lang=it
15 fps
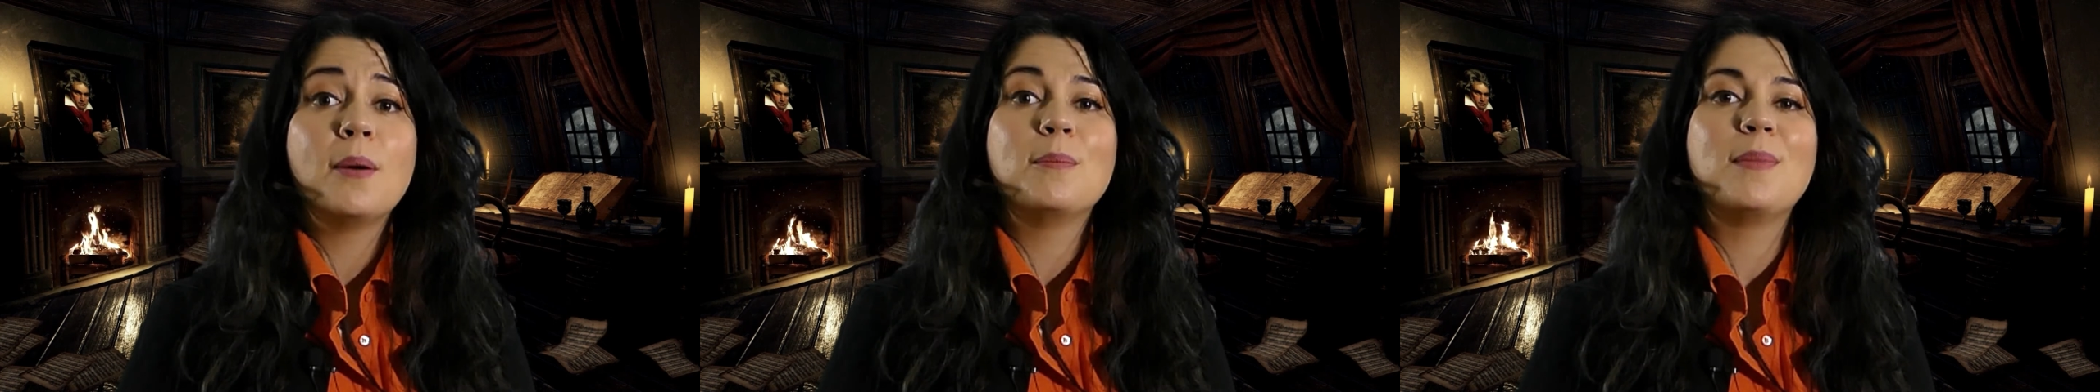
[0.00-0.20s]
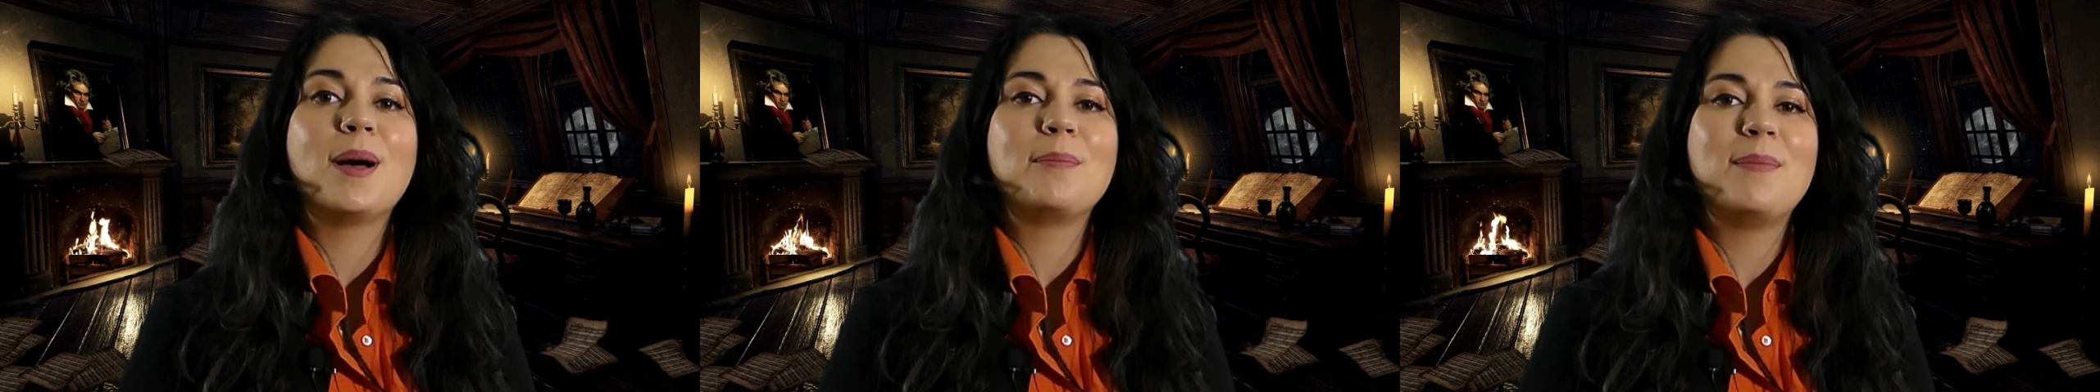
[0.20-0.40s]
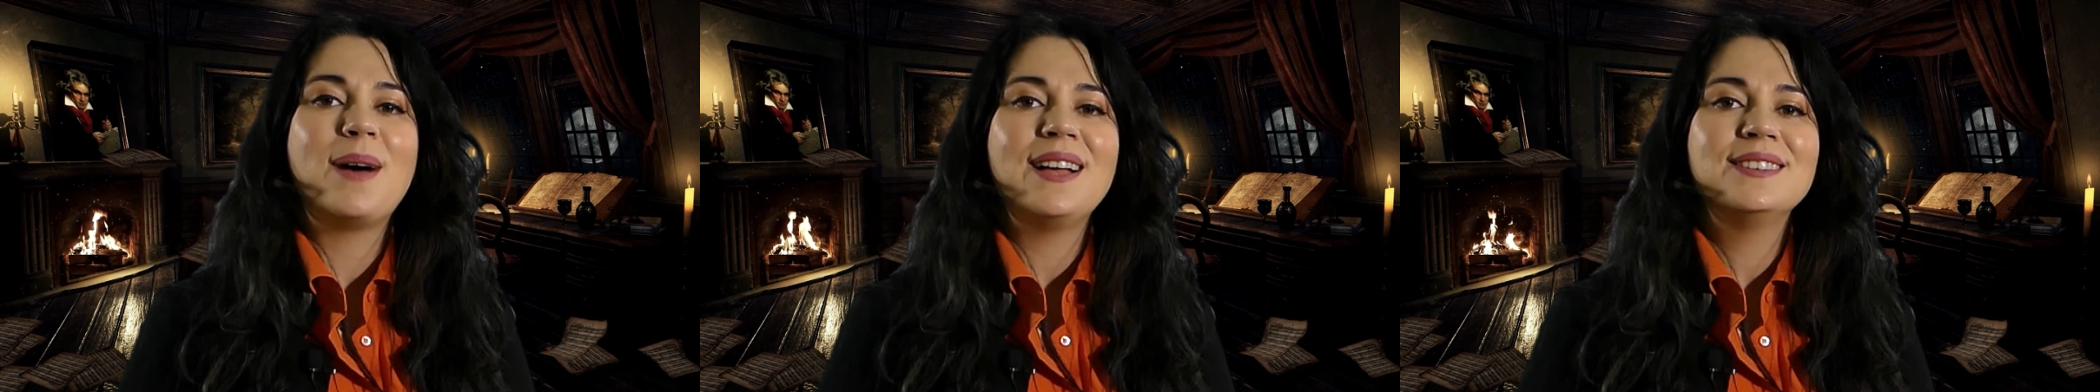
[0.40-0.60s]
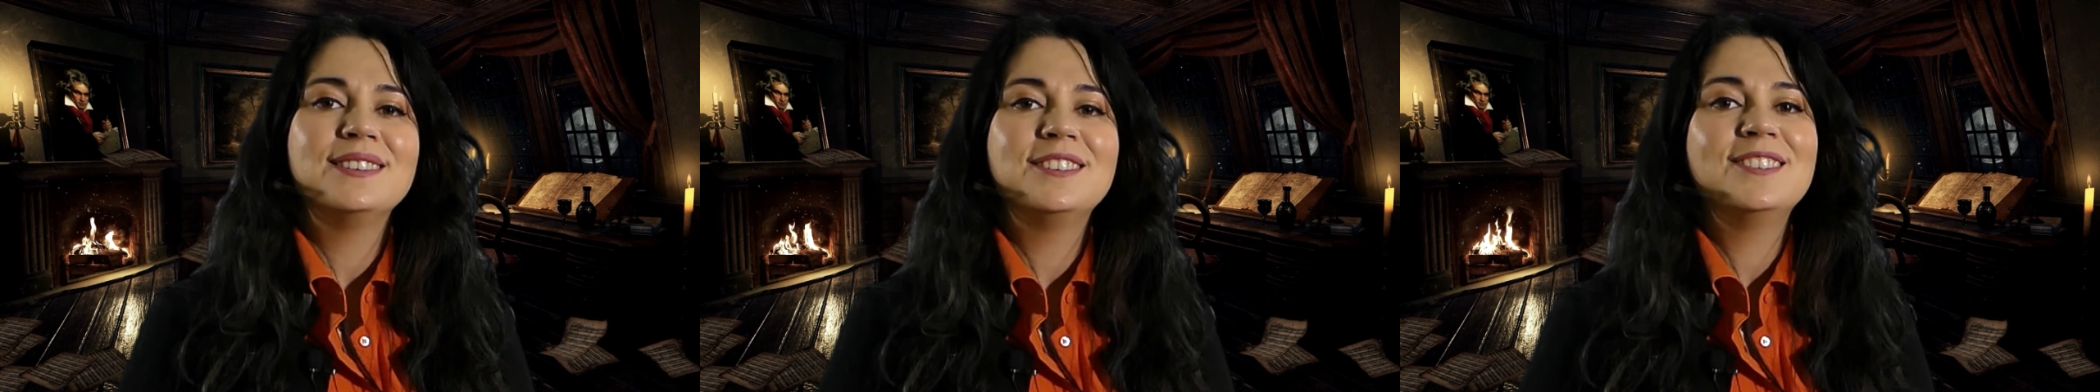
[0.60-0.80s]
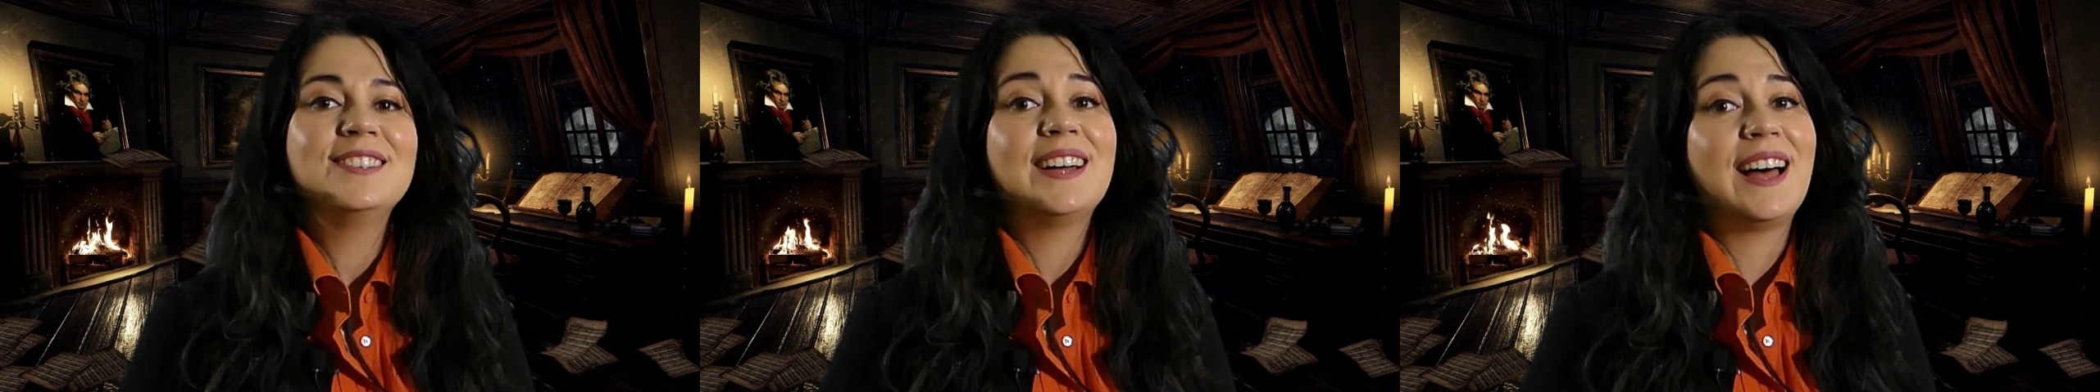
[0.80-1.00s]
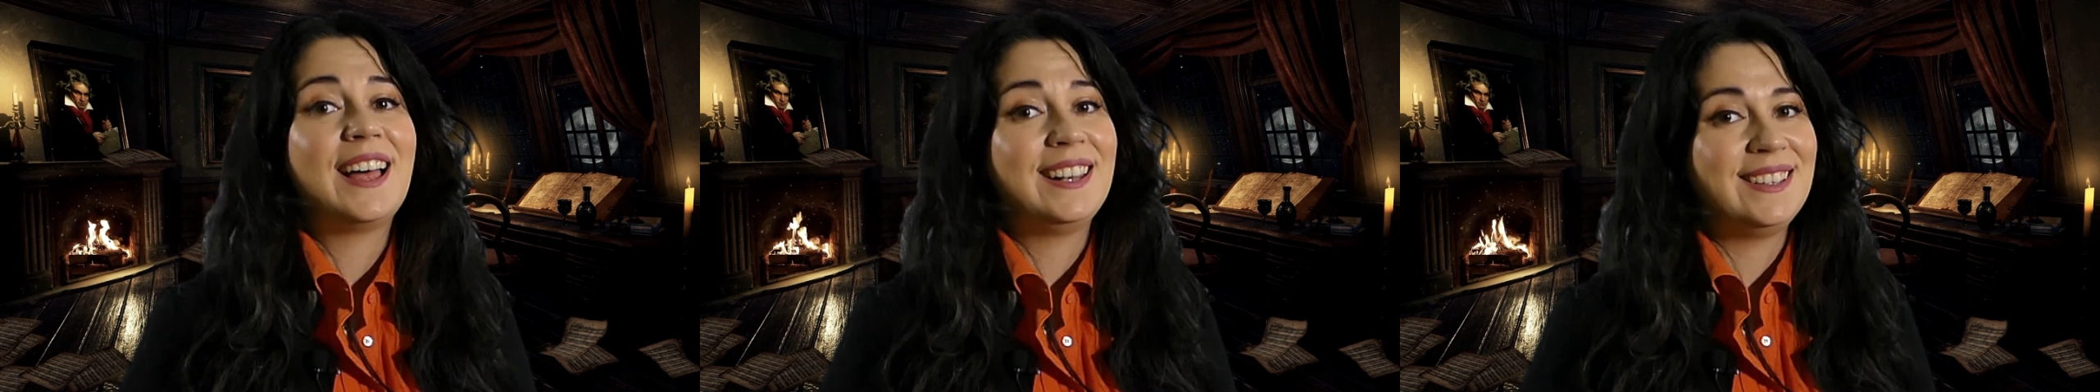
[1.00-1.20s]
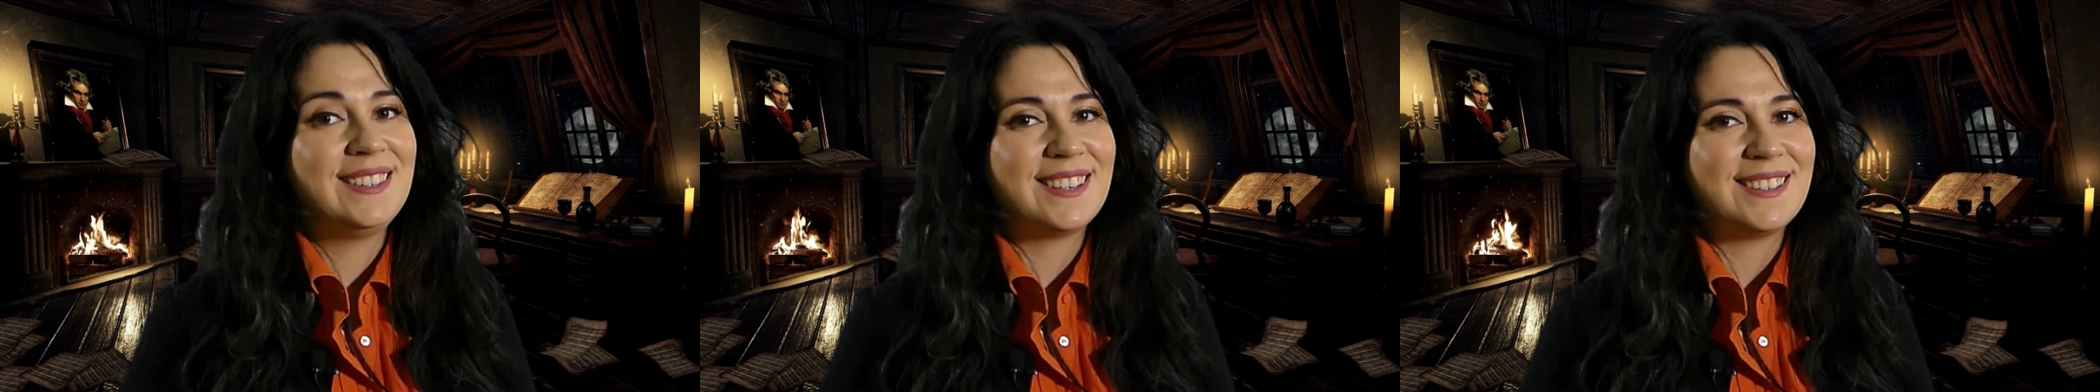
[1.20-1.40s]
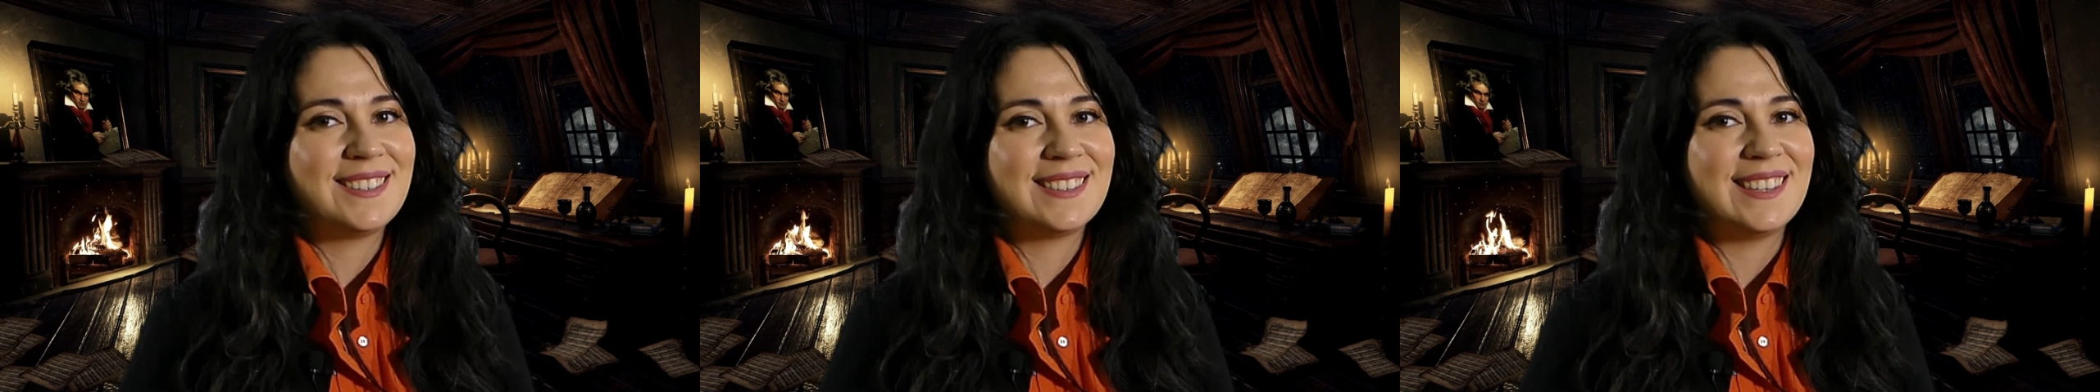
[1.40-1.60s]
ma bando alle
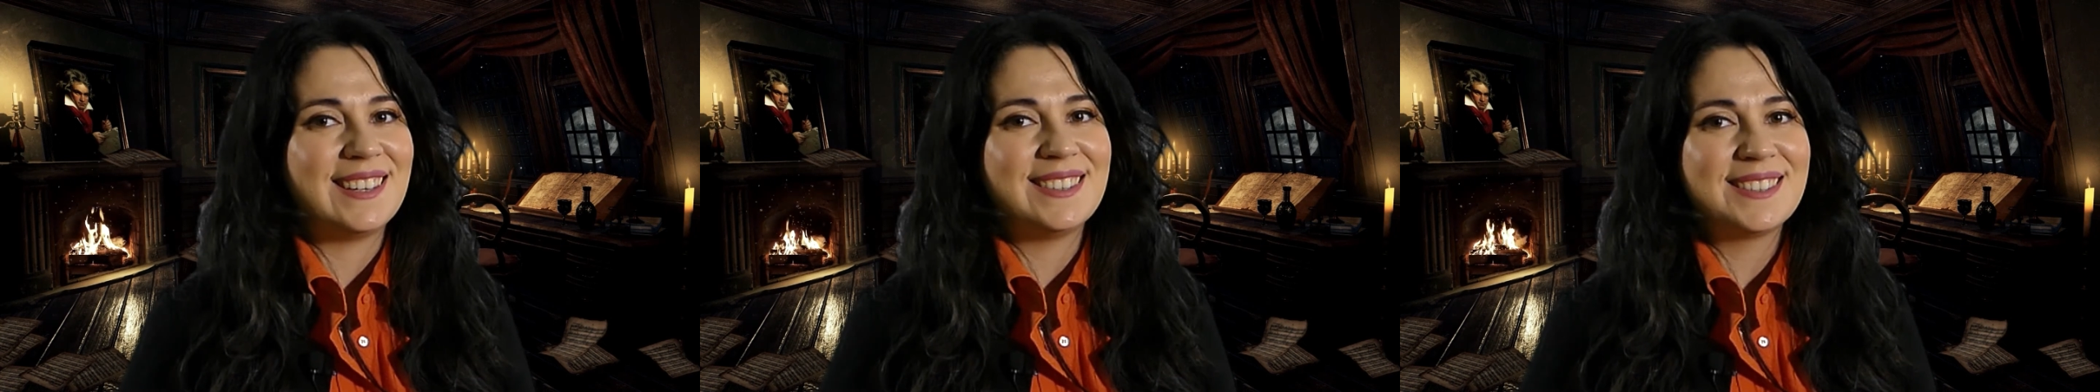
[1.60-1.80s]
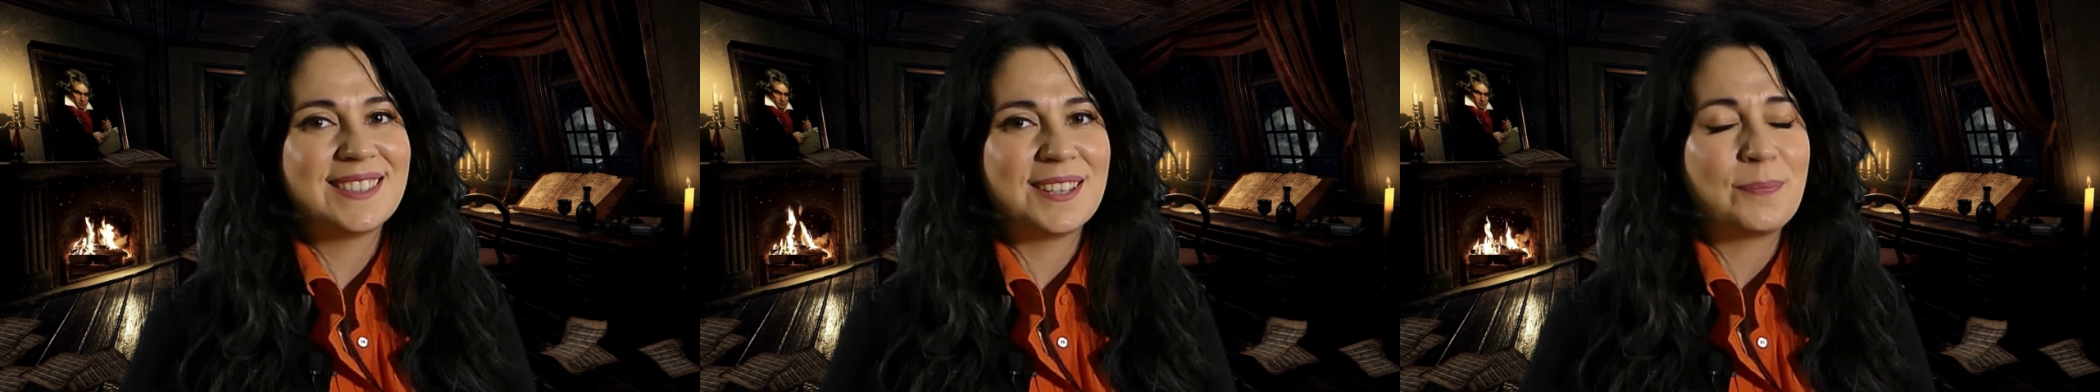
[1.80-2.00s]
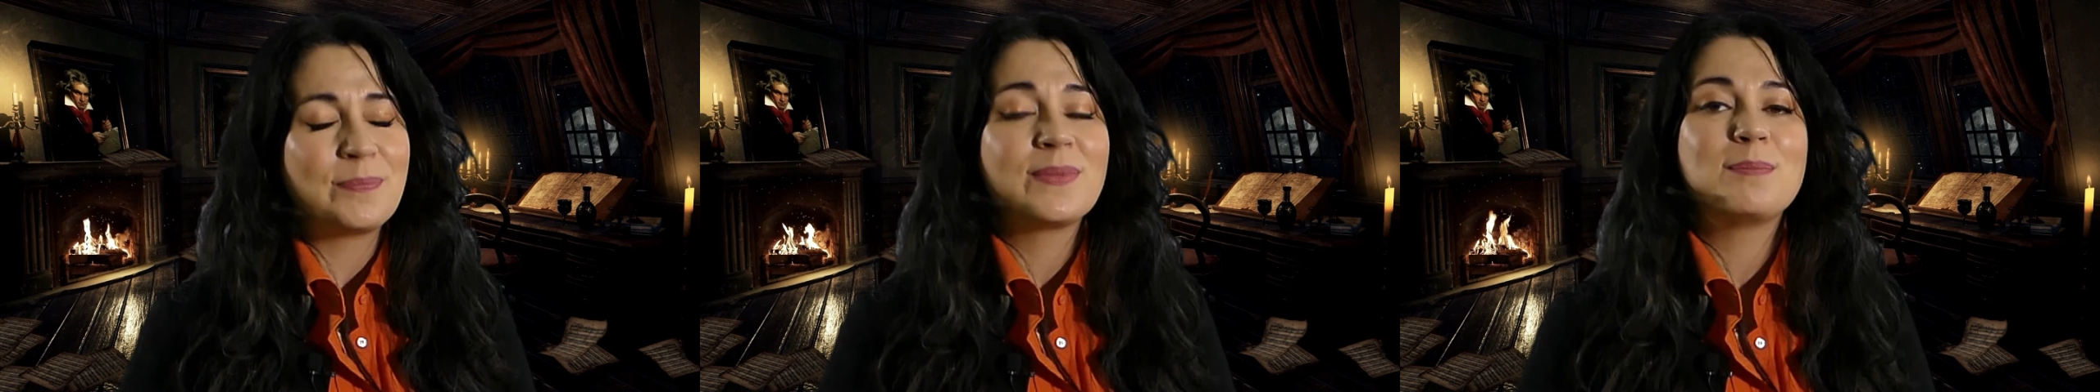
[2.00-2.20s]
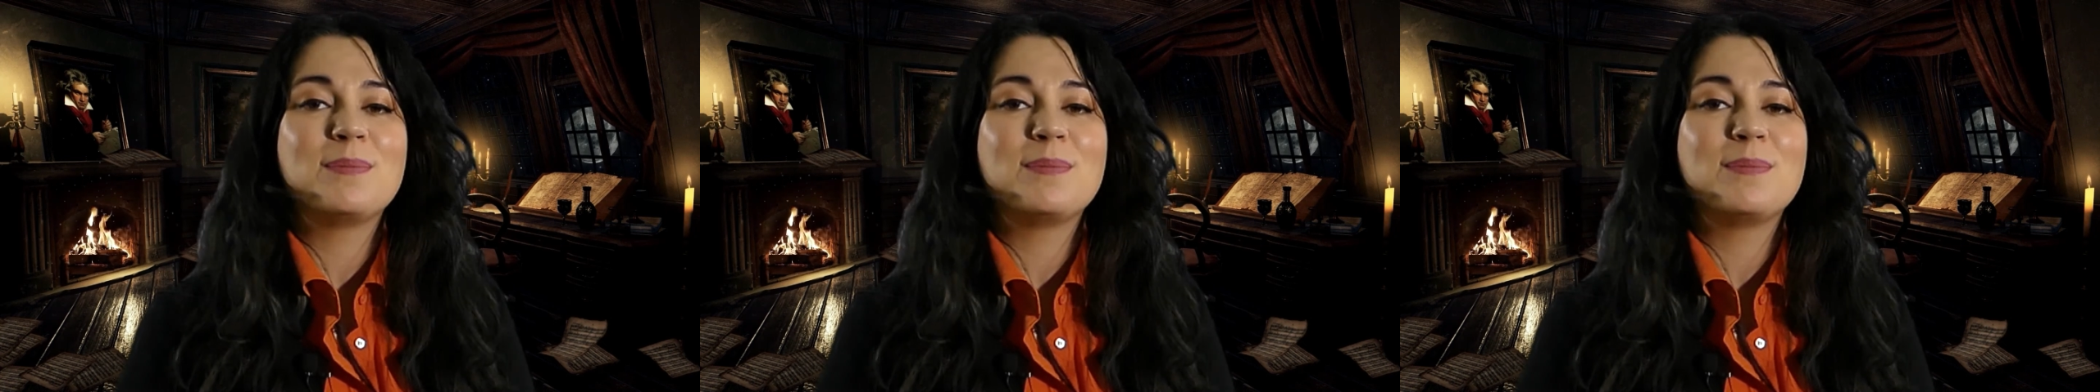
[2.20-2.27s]
tristezze,